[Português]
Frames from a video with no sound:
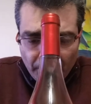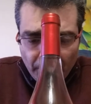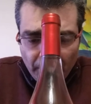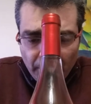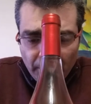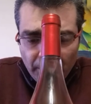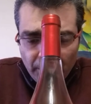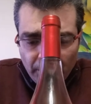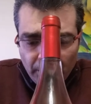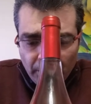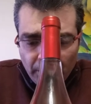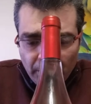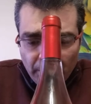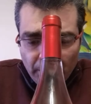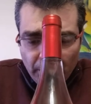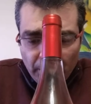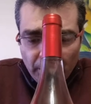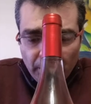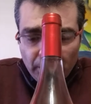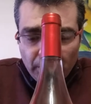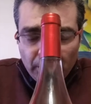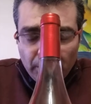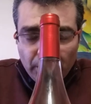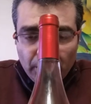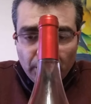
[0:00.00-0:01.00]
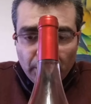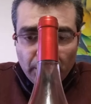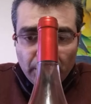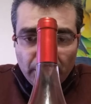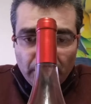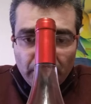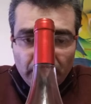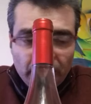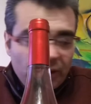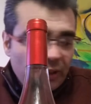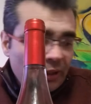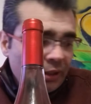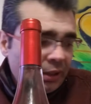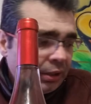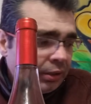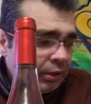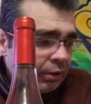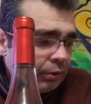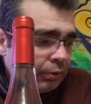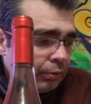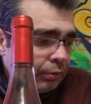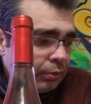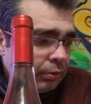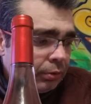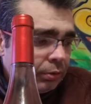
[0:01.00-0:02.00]
uh, da Quinta
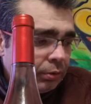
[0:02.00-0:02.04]
do